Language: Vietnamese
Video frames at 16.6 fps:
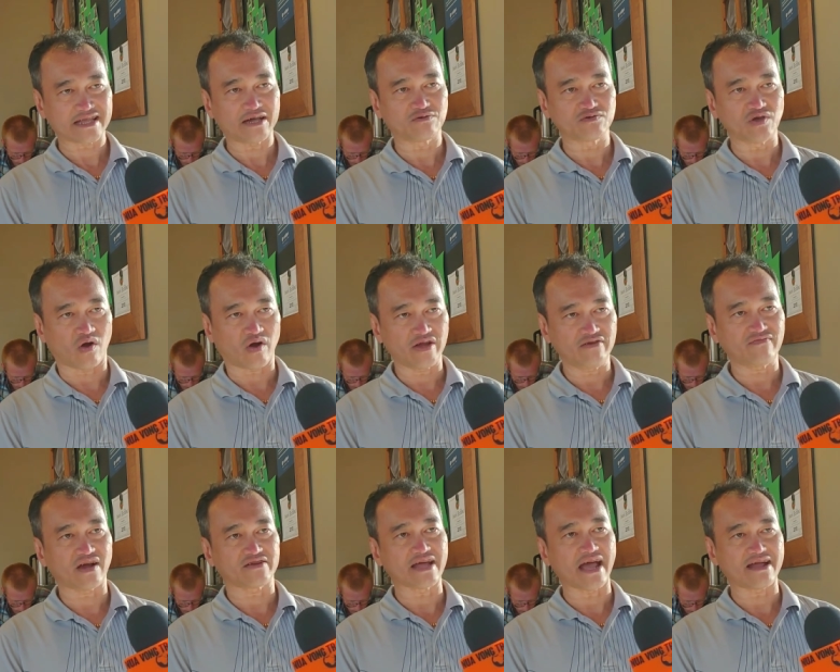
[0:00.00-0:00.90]
theo dõi
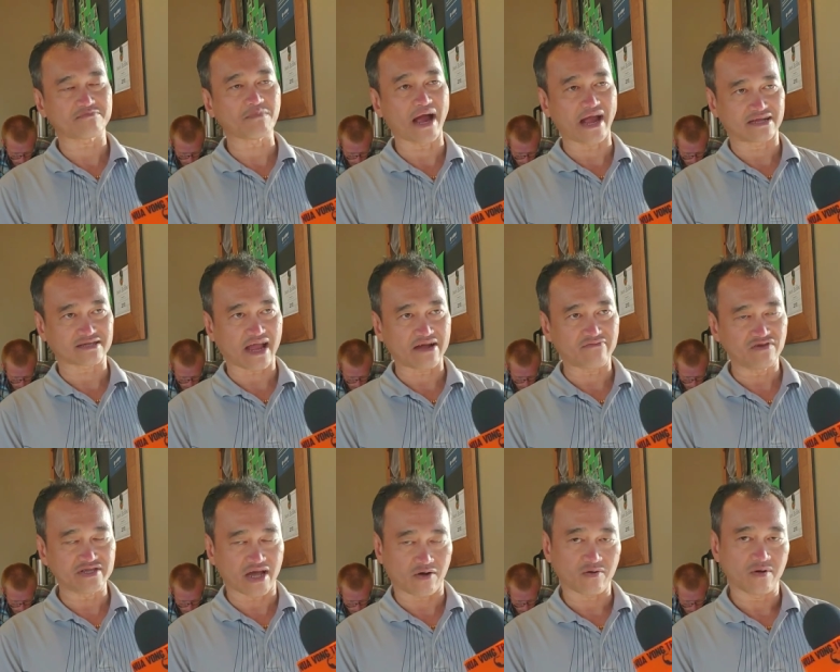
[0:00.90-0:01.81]
và đang bàn tán
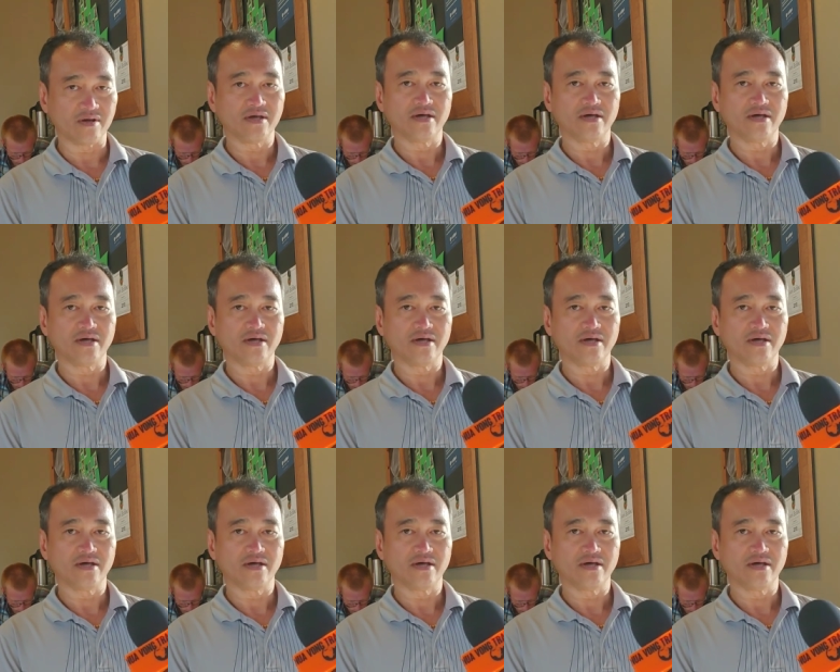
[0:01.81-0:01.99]
với nhau.